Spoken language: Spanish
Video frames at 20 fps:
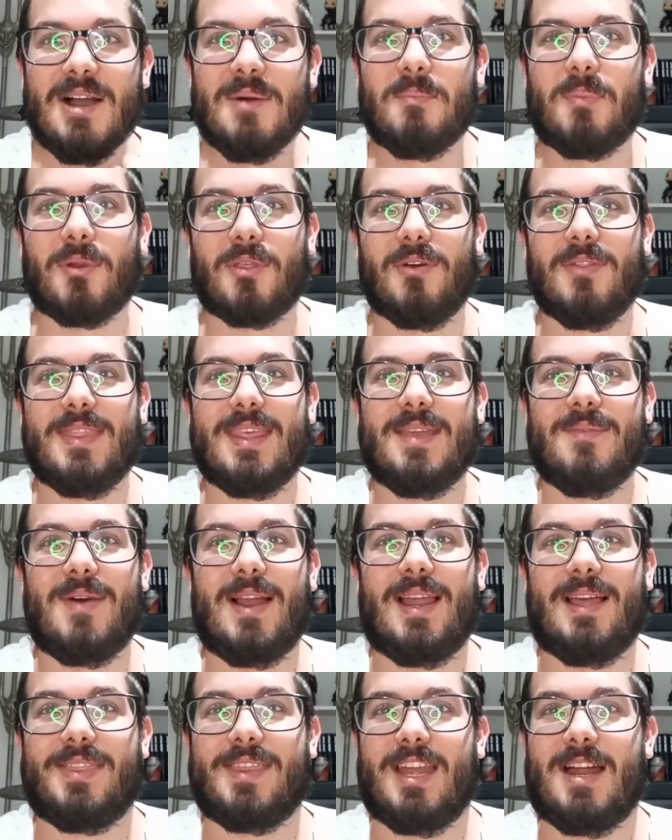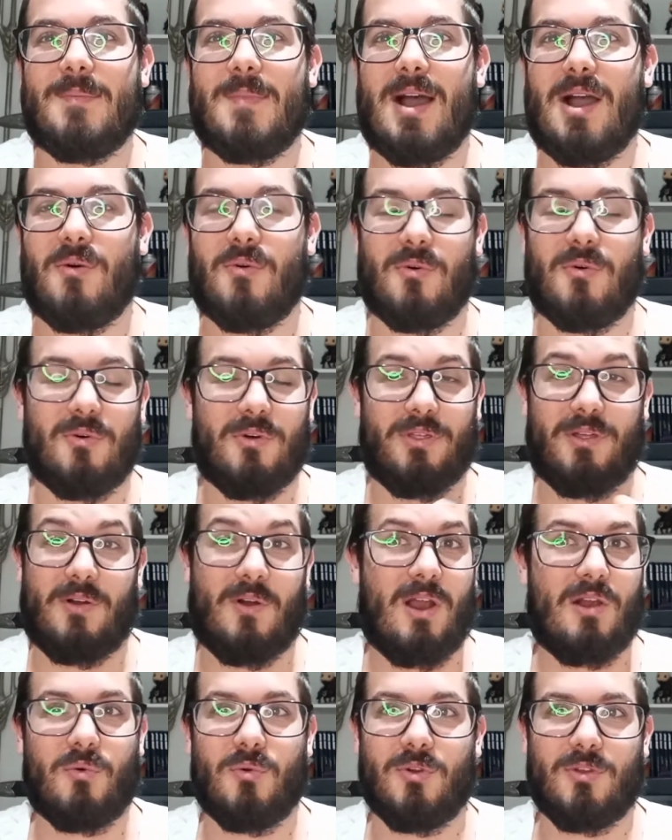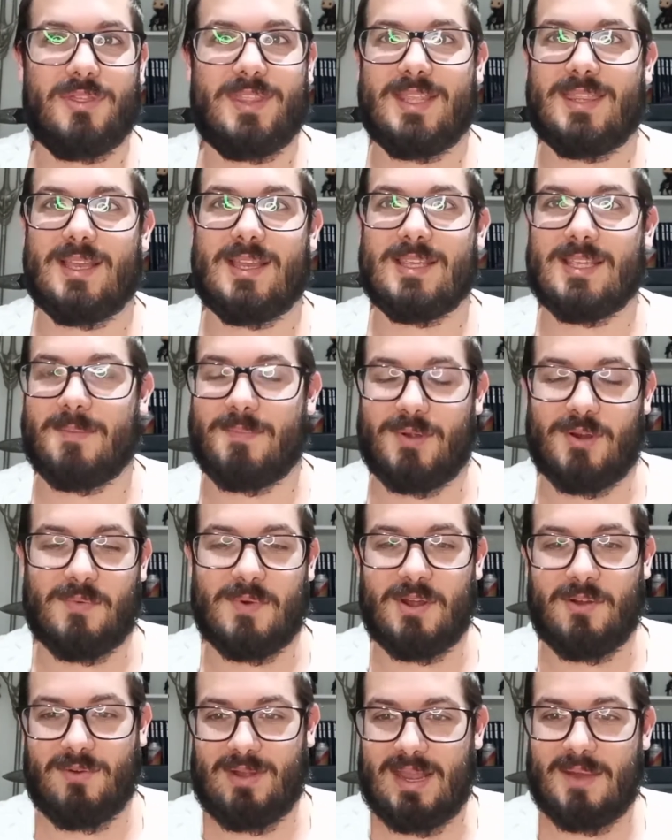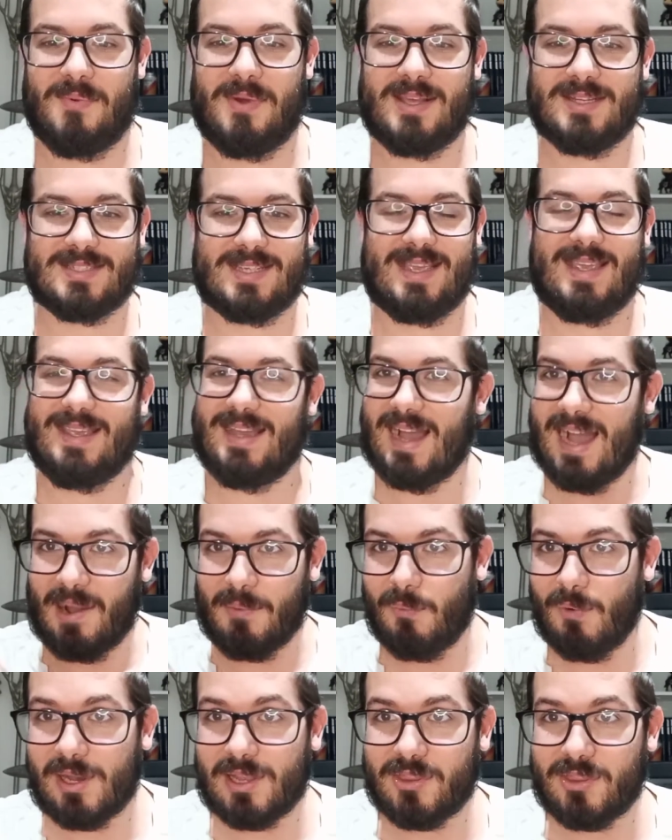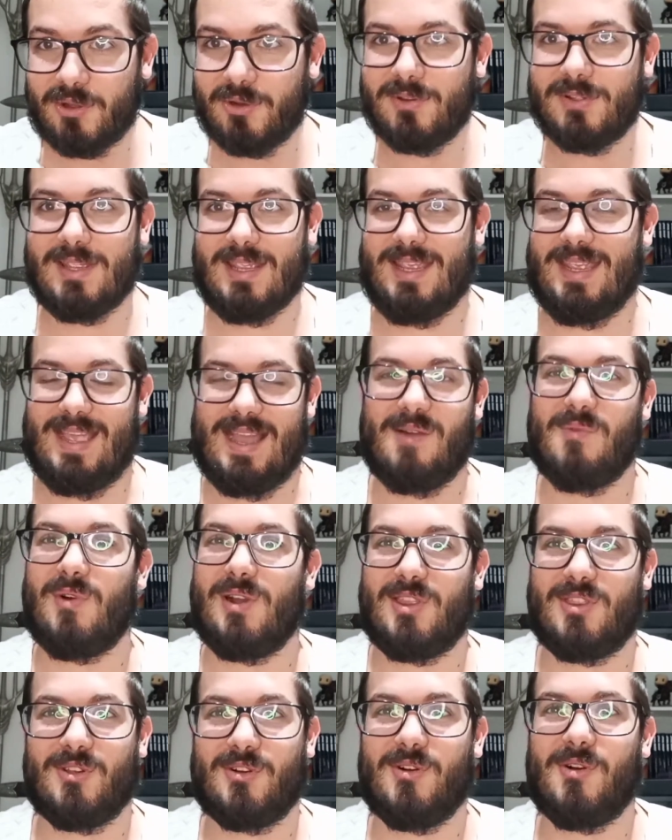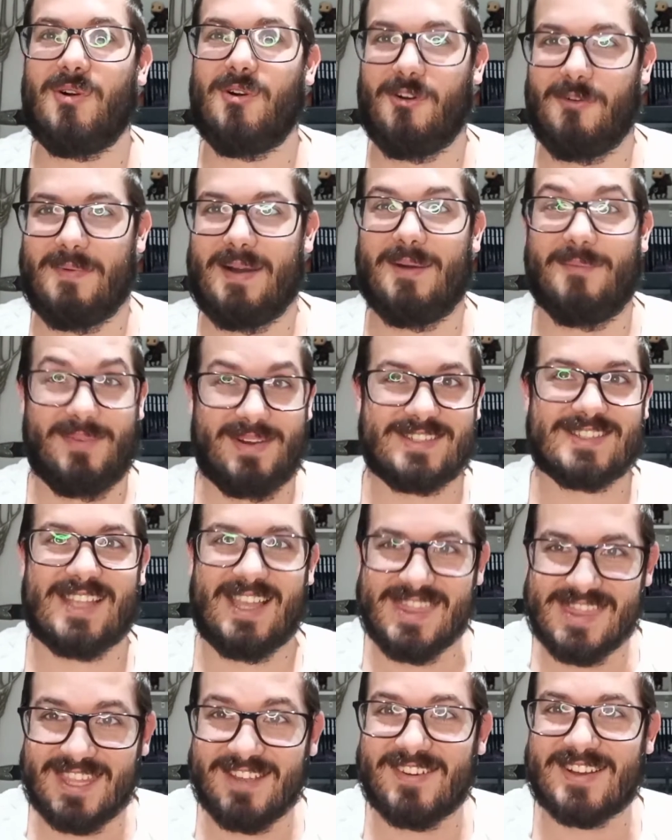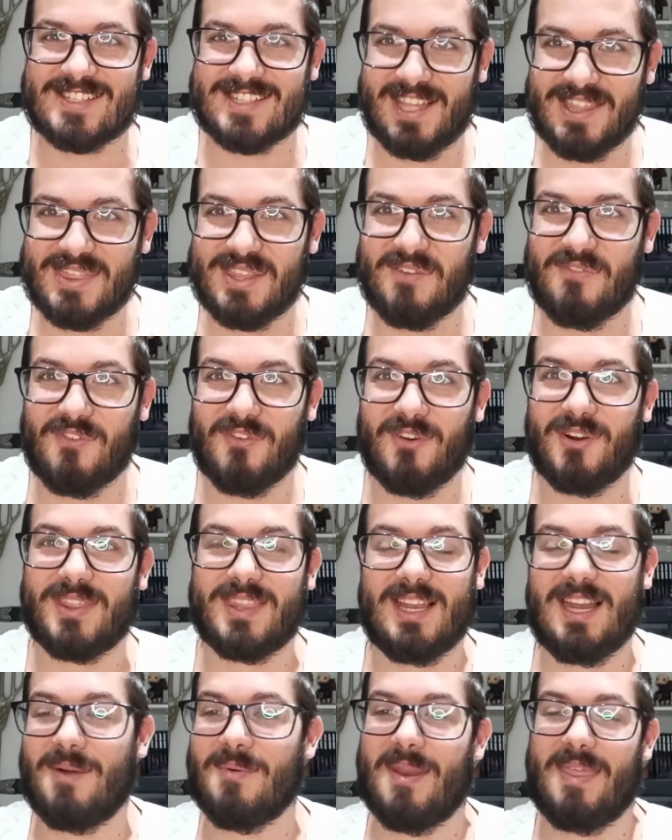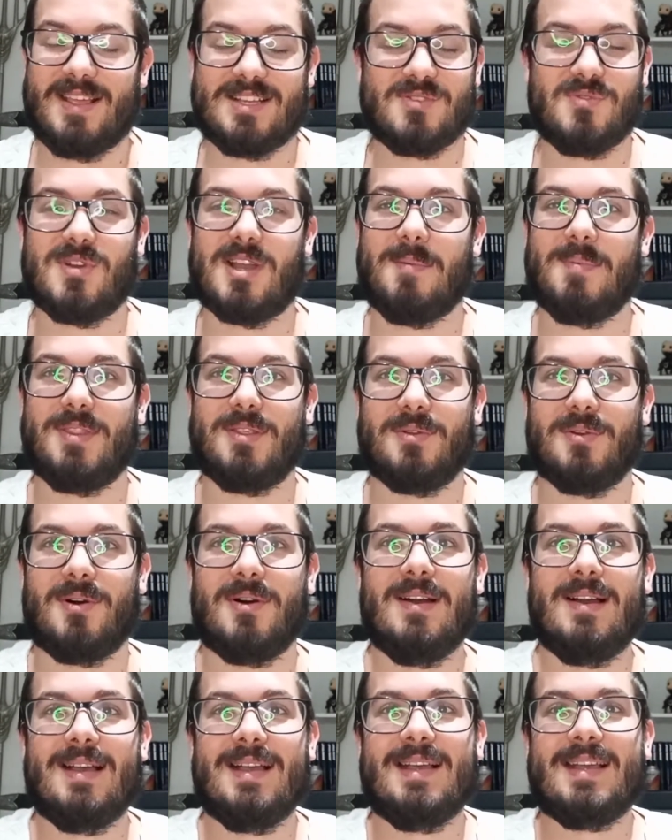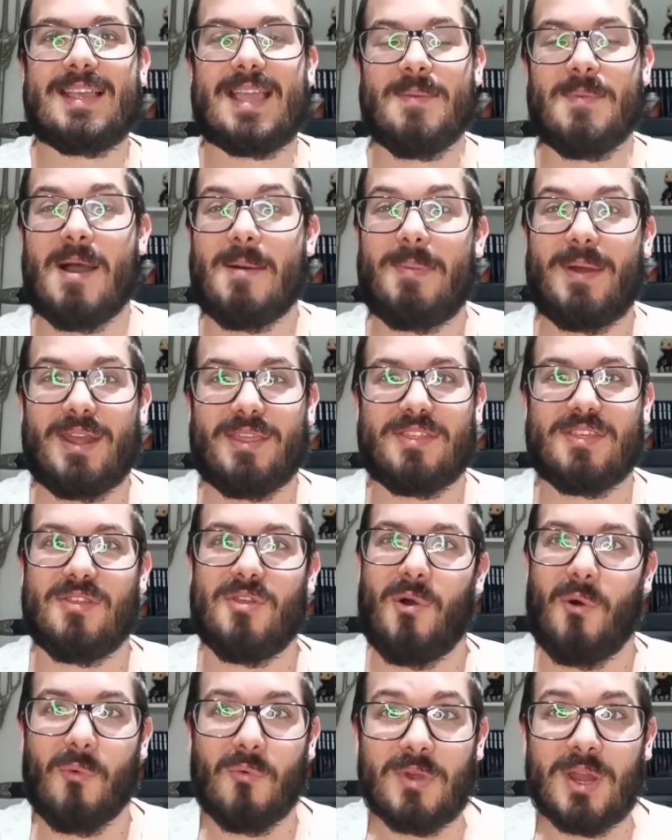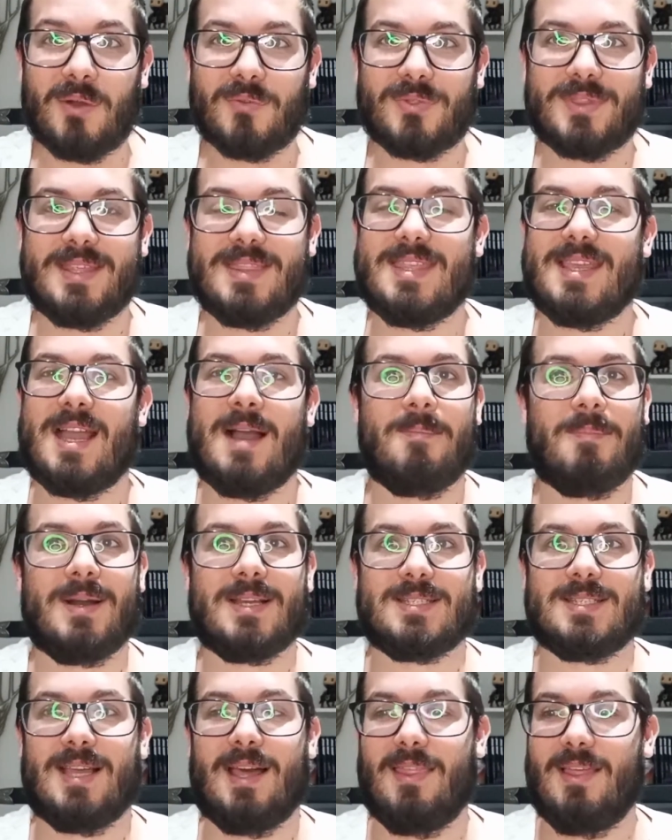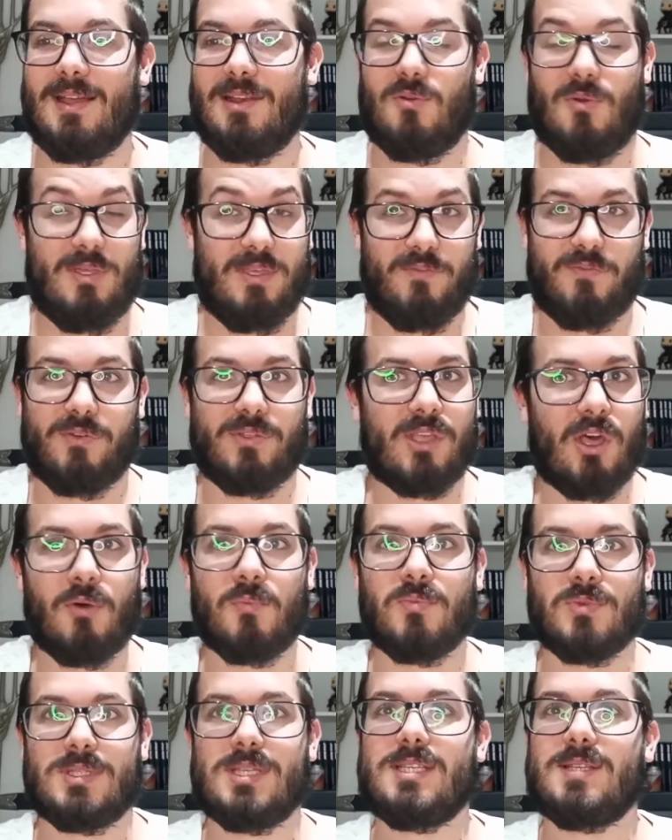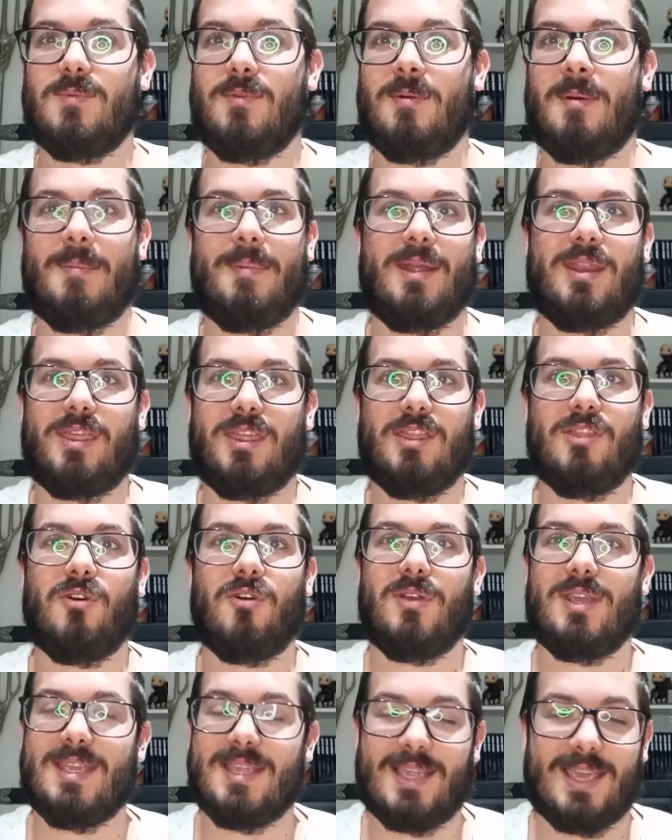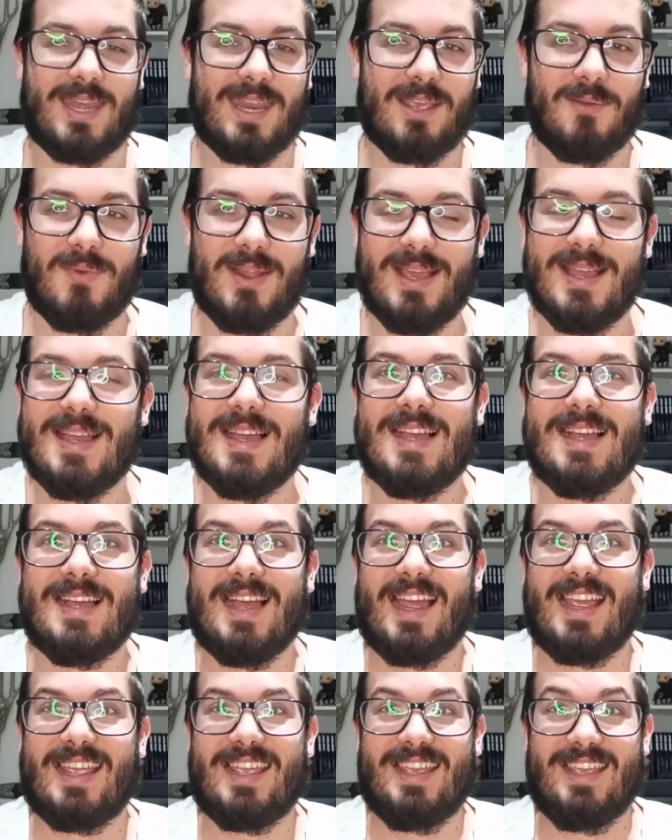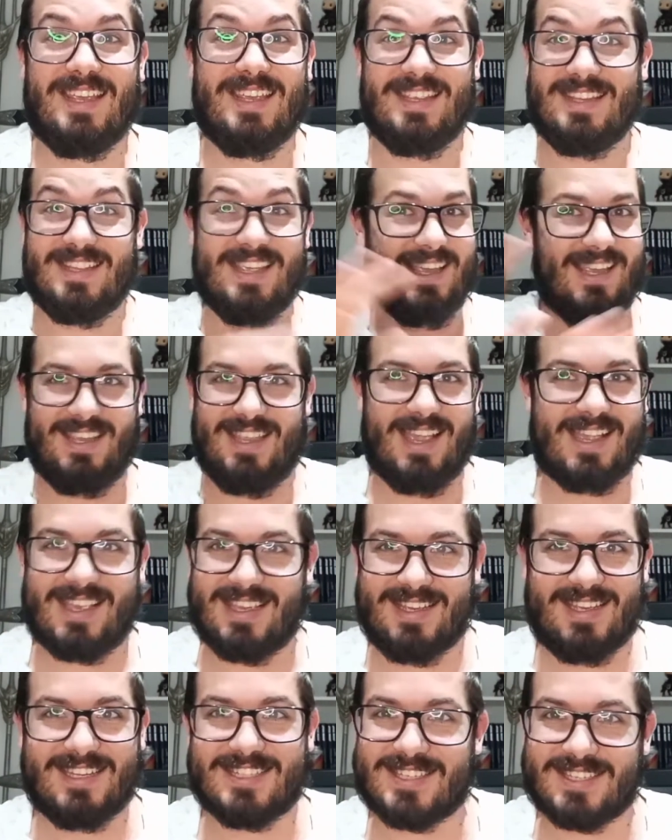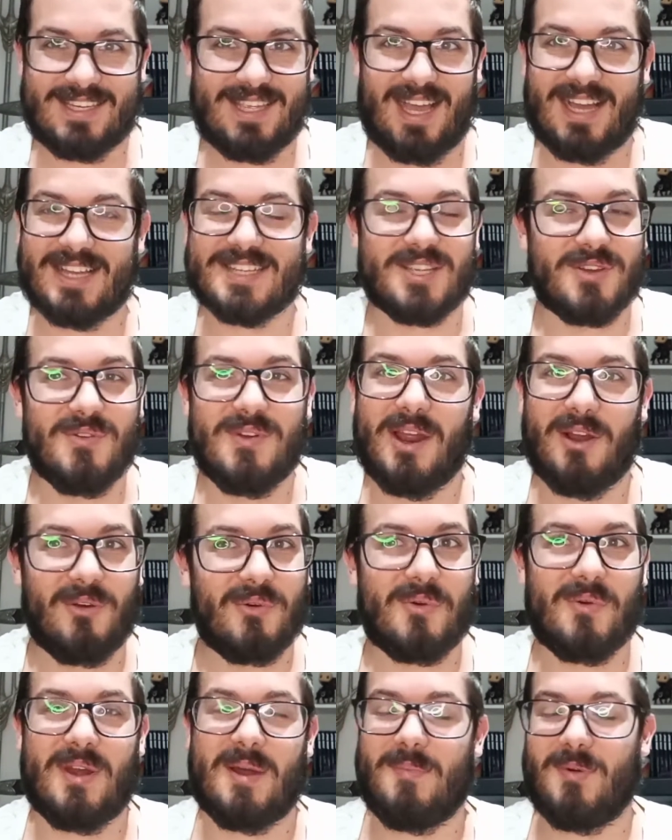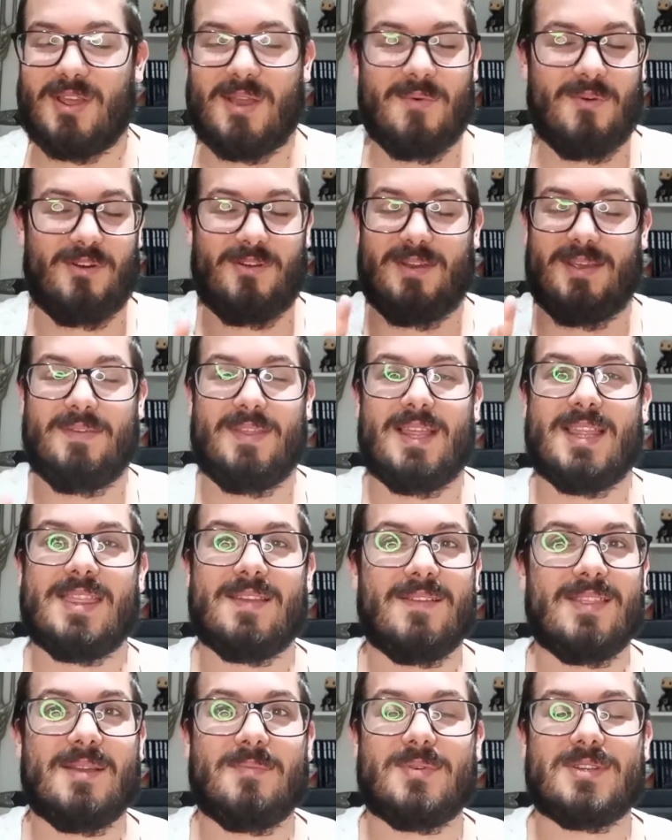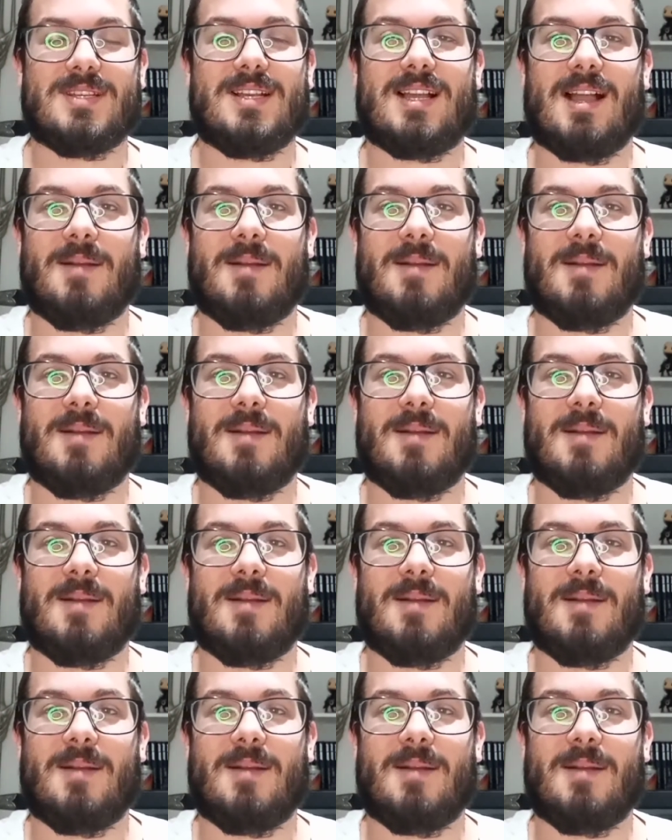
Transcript: por dónde iba la trama o, o algunos detalles. Pero bueno, la verdad es que ha vuelto y ha vuelto bastante, bastante fuerte. La verdad es un capítulo que me ha parecido una auténtica pasada, lo he disfrutado muchísimo, me ha parecido increíble. Y, es que es, ha sido una locura, porque bueno, evidentemente pues el